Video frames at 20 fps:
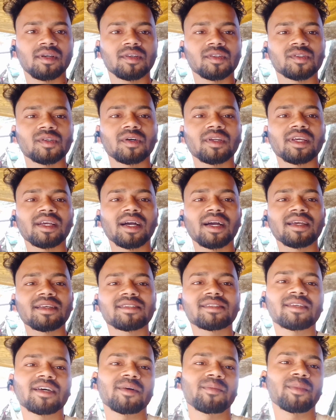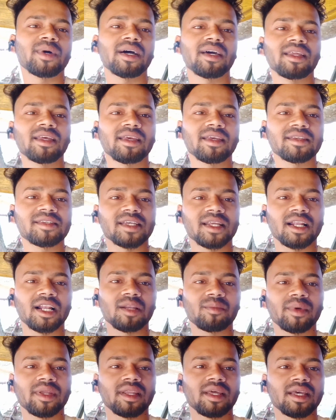सॉरी गाइस हमारे चैनल
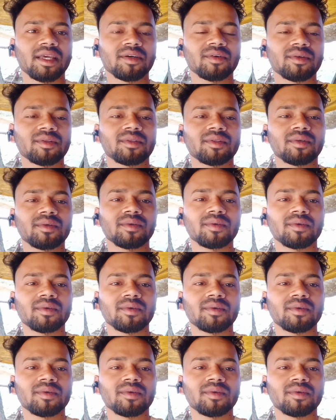में नए हो तो